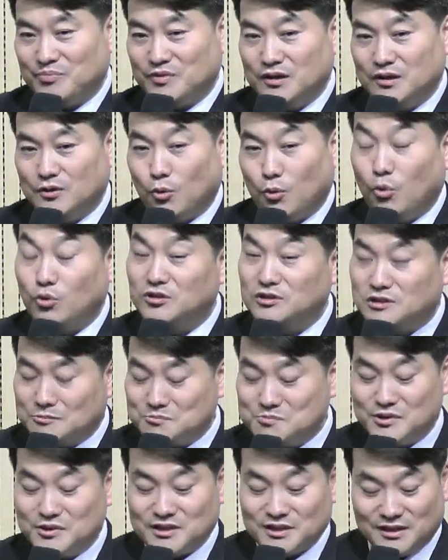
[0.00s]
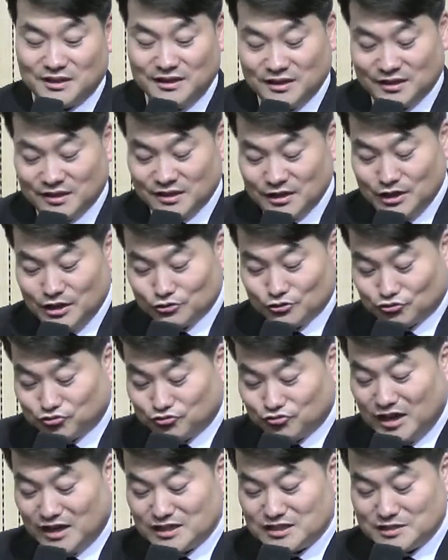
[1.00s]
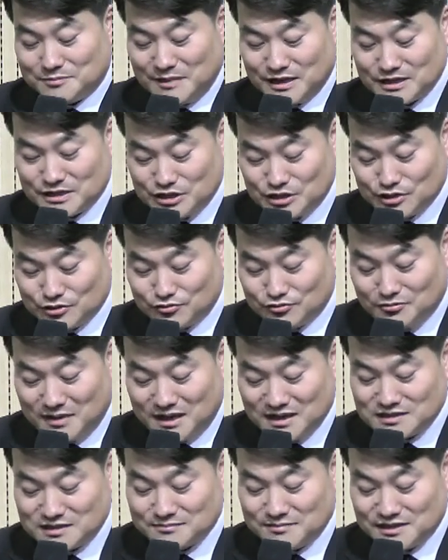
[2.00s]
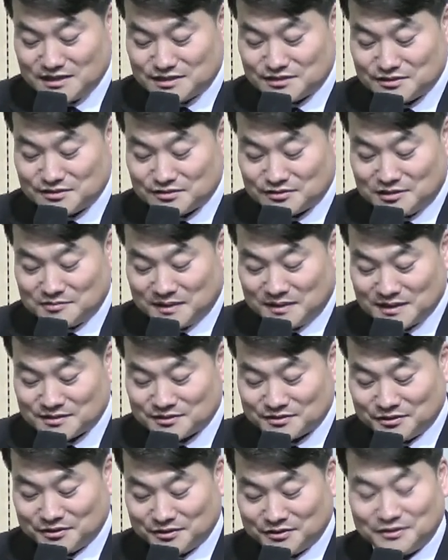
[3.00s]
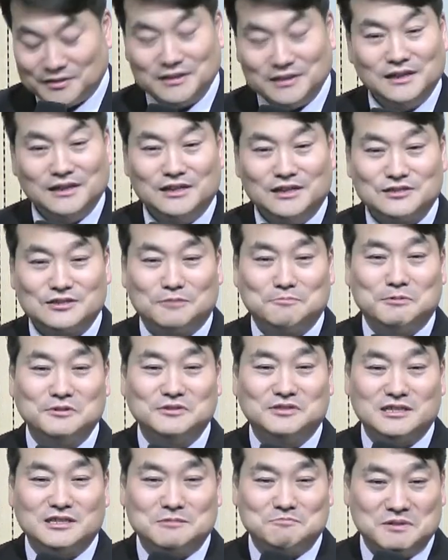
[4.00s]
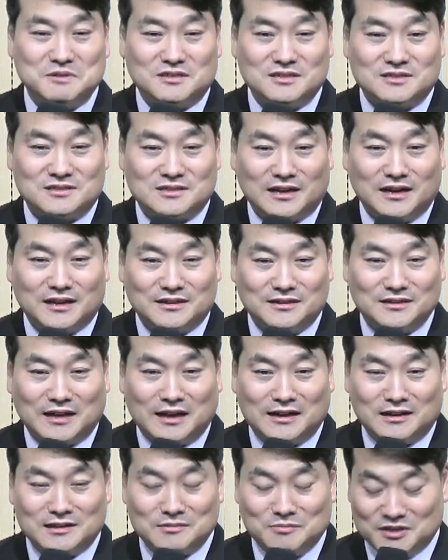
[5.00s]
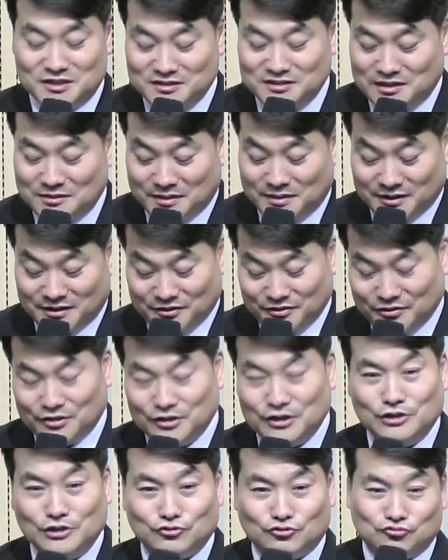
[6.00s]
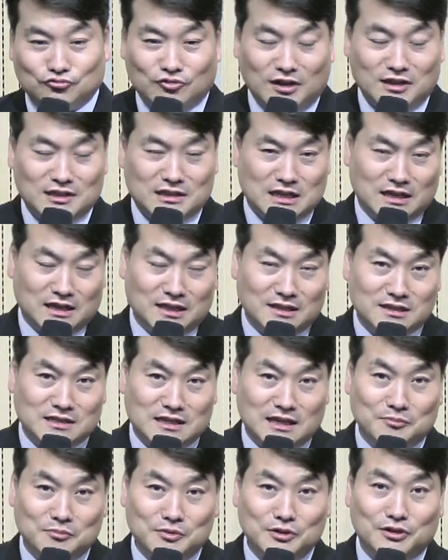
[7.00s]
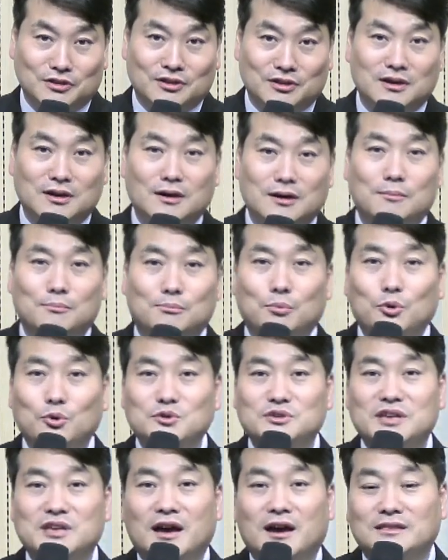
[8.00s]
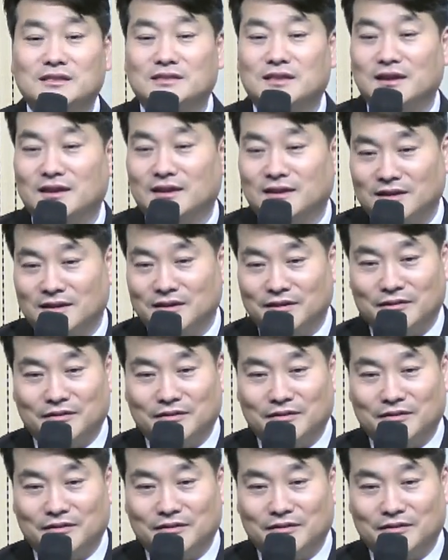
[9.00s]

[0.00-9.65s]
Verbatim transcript: 오늘 특별히 두 가지 방식으로 말씀하시는 걸 봤어요. 첫 번째 스피치 스타일은 하나님이 이렇게 말해요. 누구한테 얘기했느냐 하면 모세한테 얘기해요.